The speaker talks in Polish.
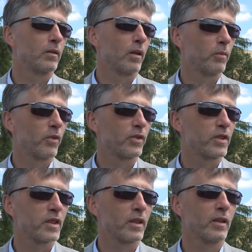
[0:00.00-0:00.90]

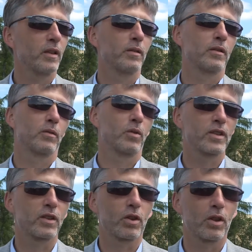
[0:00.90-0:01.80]
obwodnicę,
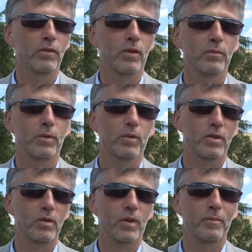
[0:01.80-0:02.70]
ulicę Torową,
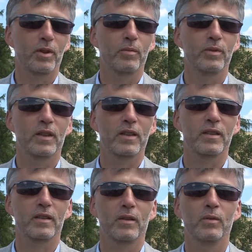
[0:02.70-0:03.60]
północną ramę
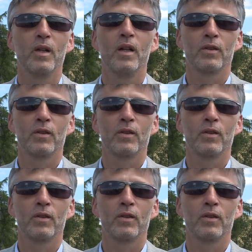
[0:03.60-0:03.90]
komunikacyjną,